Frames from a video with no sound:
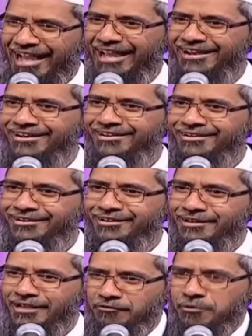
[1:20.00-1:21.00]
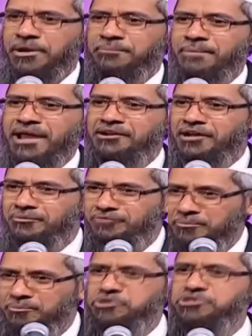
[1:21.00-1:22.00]
যদি বড় কেউ আপনাকে
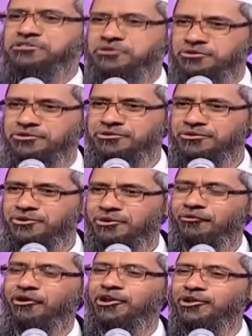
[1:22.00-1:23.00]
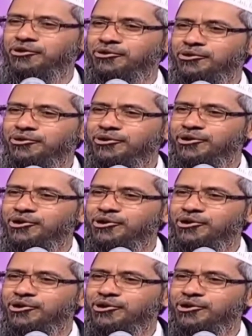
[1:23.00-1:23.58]
ধাক্কা দেয় কি করতে হবে